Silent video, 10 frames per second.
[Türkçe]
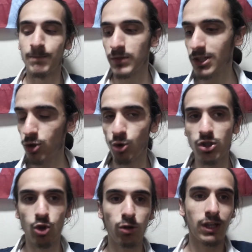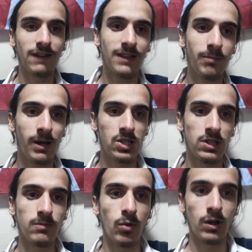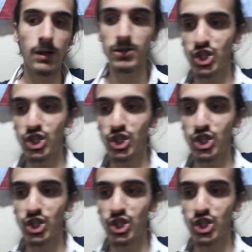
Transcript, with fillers: İlk önce sol taraftan başladım. Böyle